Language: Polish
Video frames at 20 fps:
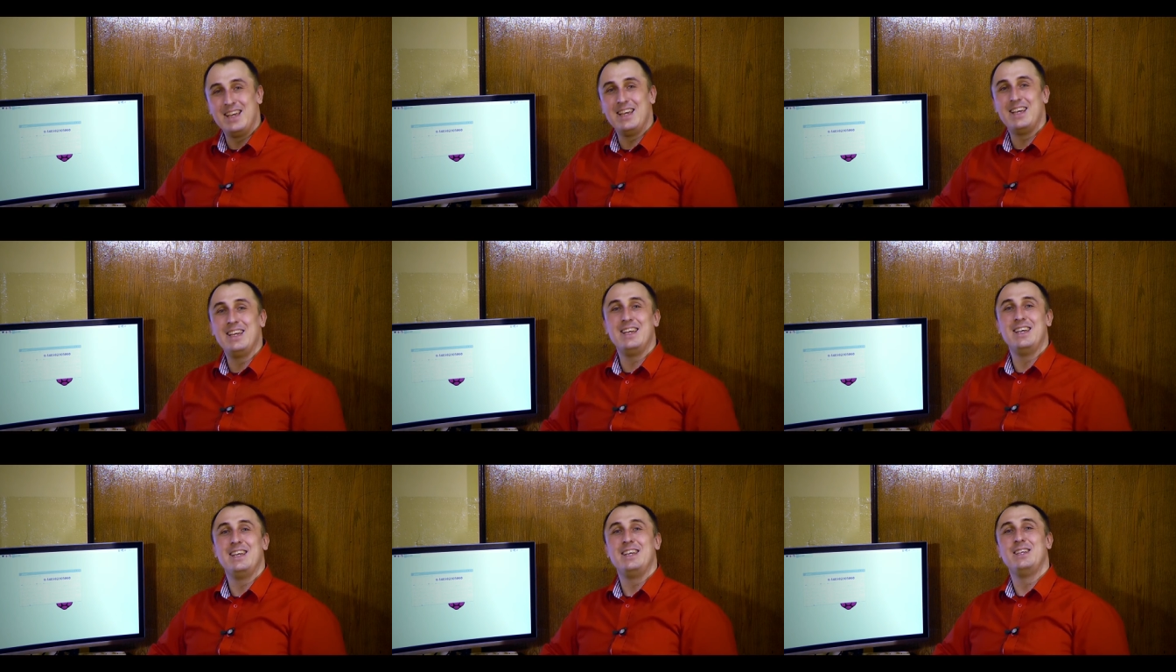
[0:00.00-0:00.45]

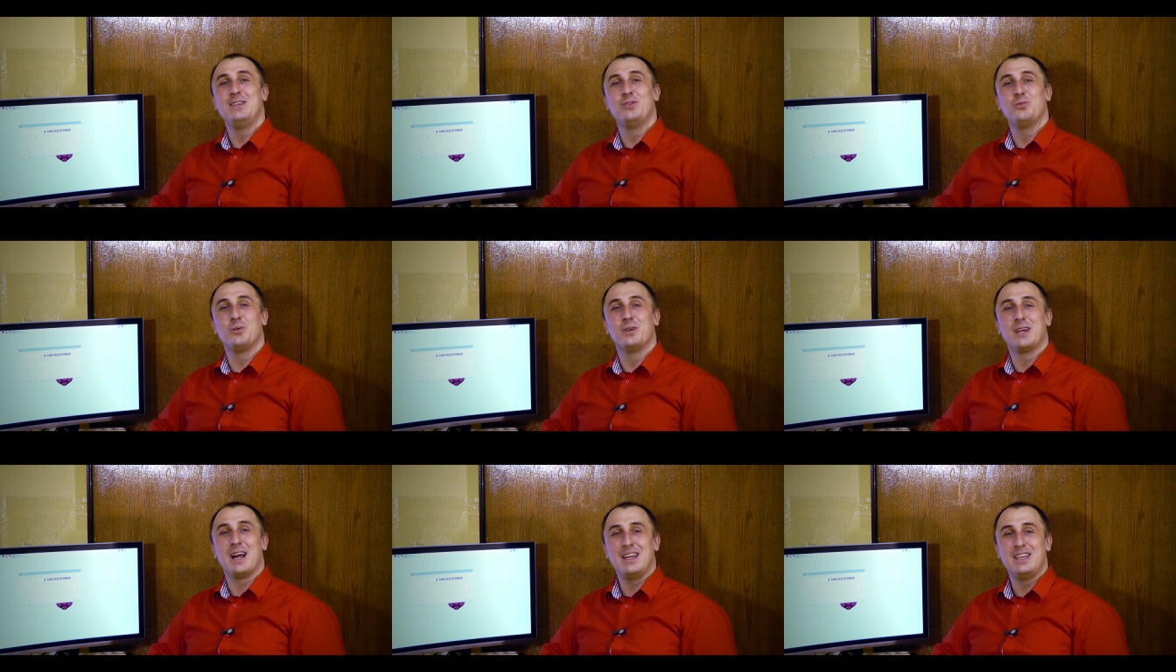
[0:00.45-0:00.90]
i,
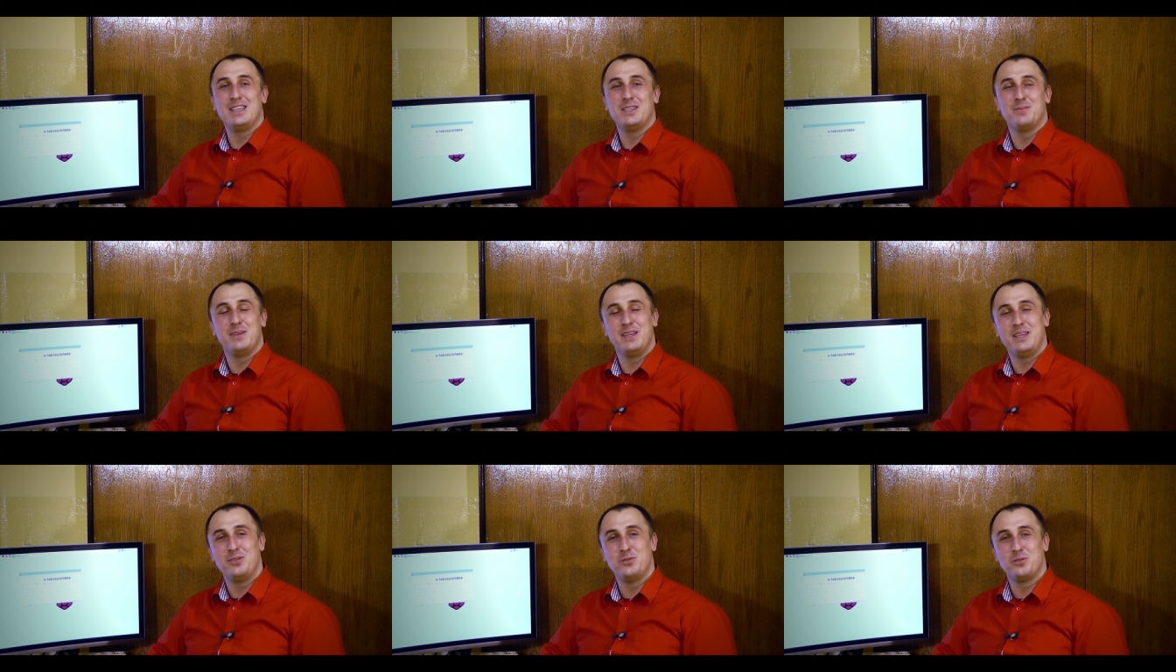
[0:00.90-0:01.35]

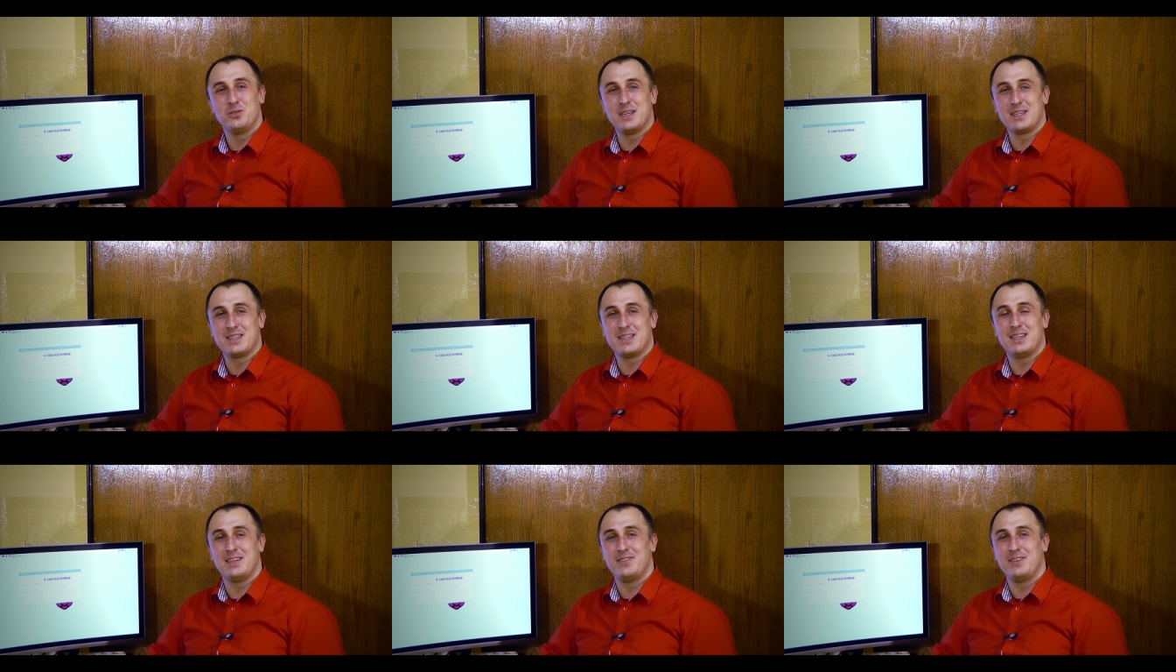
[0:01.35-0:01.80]
szukaliśmy i już
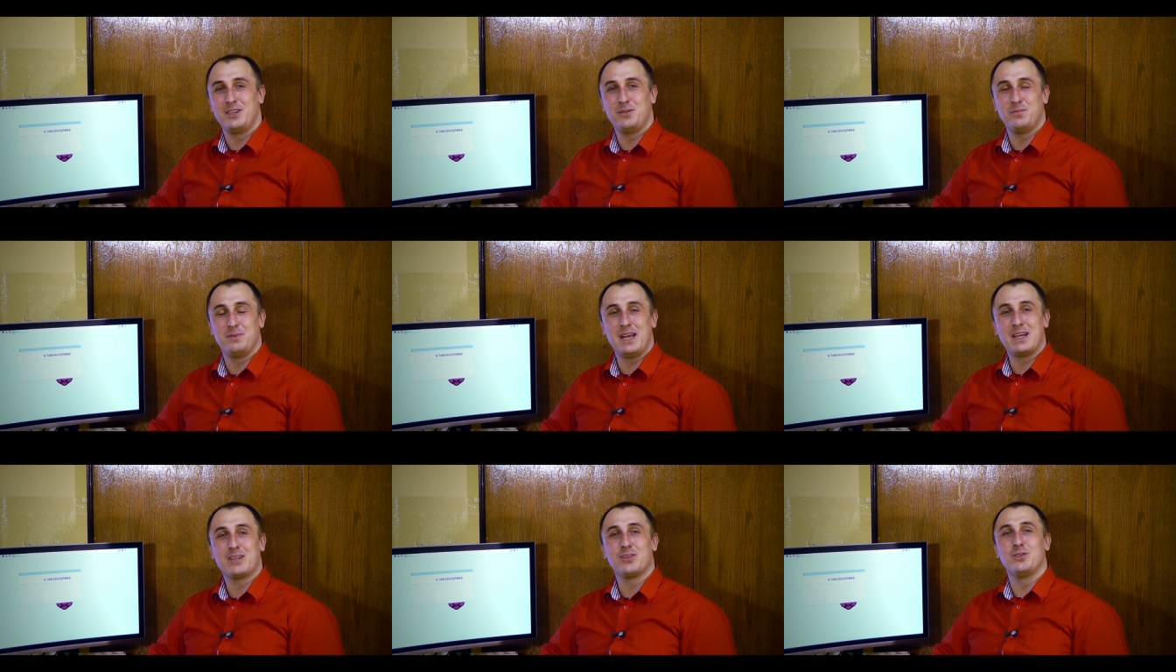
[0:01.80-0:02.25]

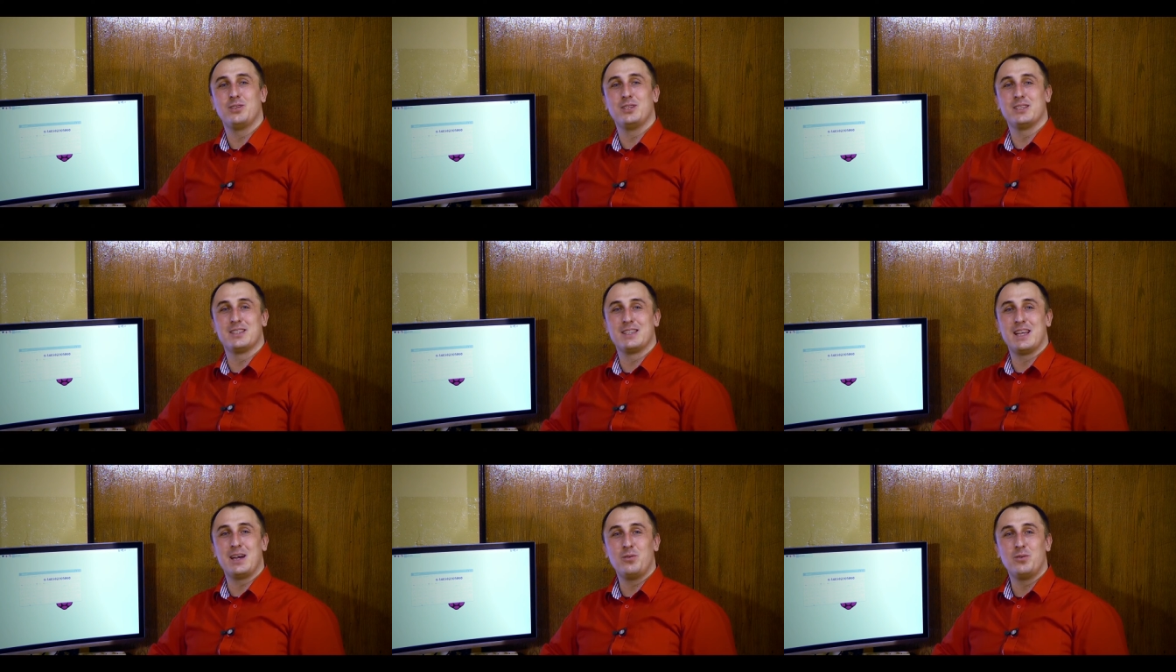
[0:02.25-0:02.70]
zastanawialiśmy, jak to się
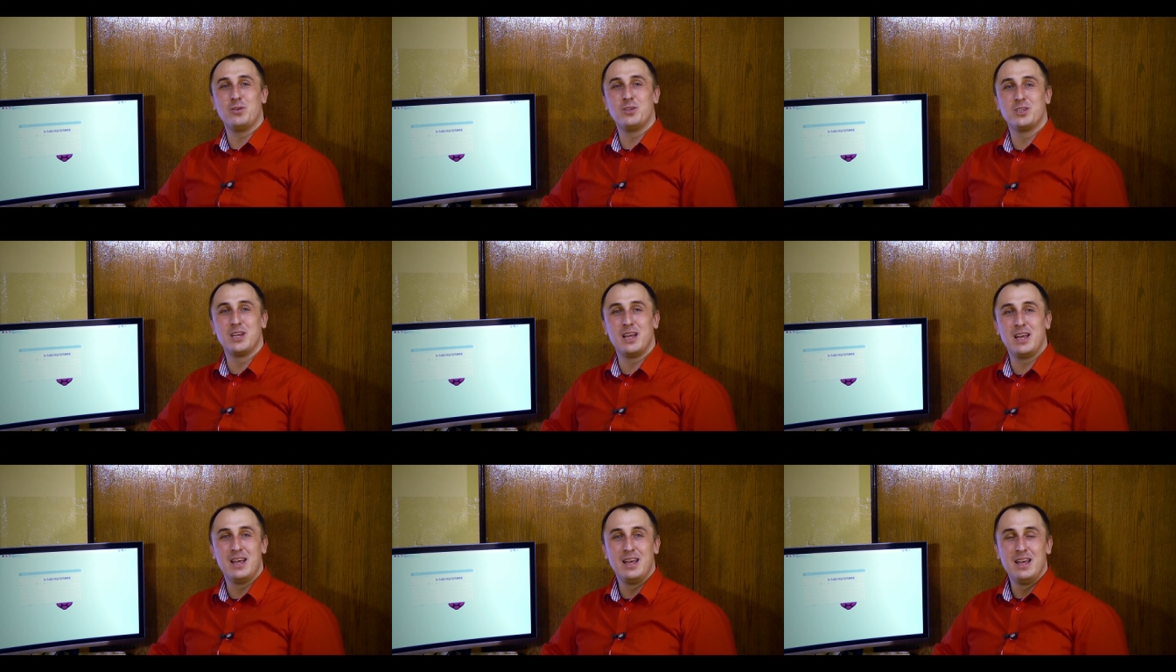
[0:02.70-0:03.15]
stało,
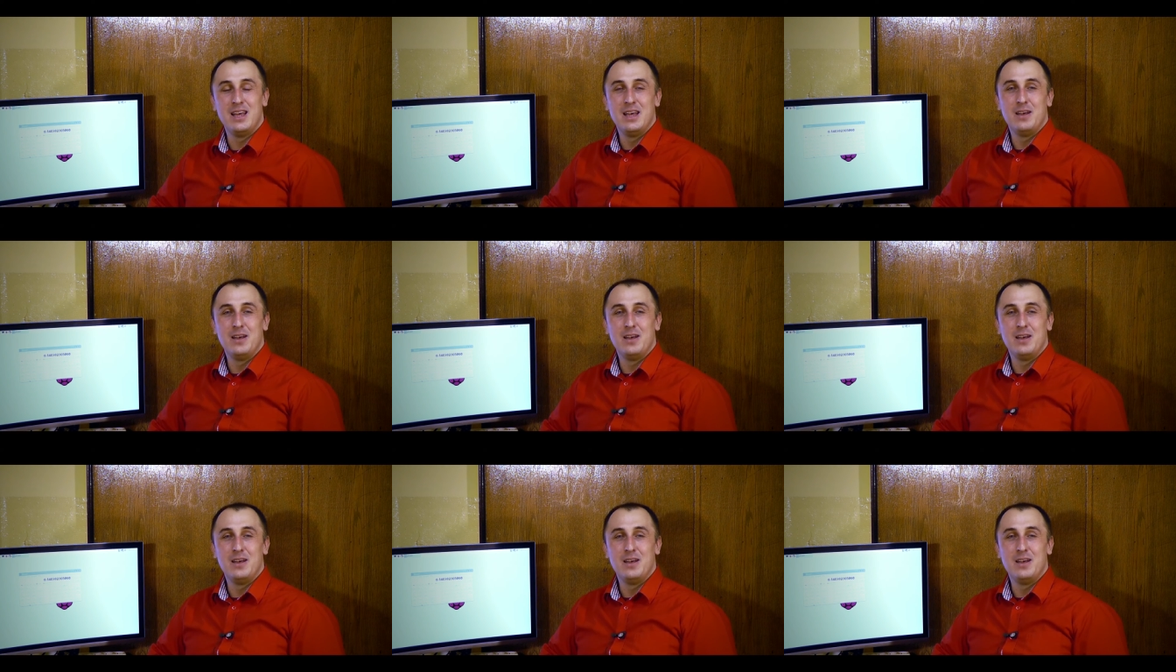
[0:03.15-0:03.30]
że